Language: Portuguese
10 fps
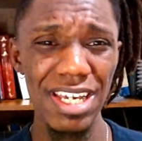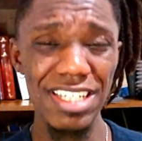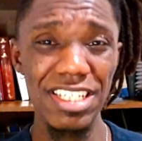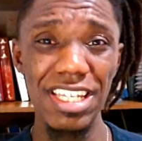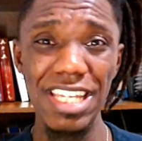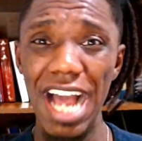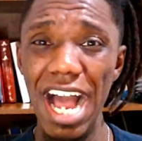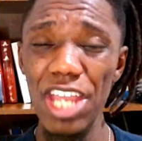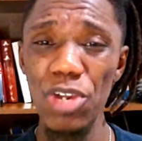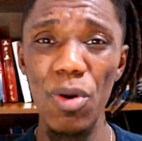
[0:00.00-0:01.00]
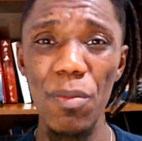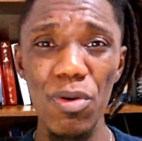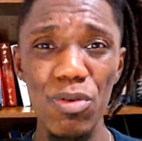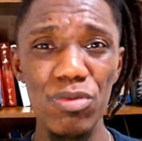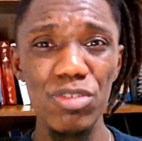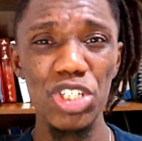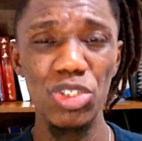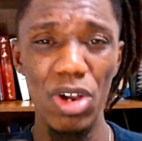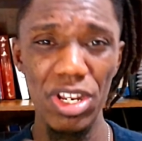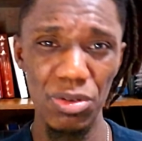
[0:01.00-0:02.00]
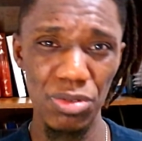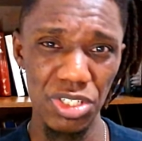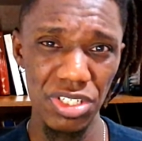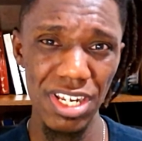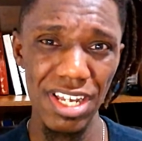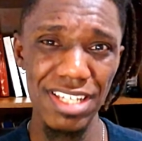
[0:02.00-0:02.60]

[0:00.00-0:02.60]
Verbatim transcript: de que há em comum históricos